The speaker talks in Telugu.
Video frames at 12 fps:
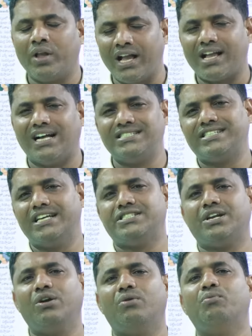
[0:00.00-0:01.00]
ఒక
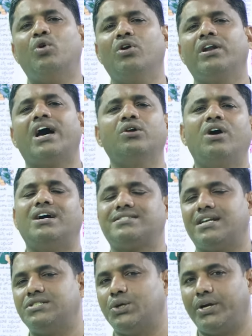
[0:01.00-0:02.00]
కాన్స్టేషన్లో మూడో నాలుగో
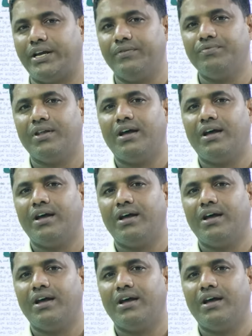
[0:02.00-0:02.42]
హాస్టల్స్ ఉంటాయి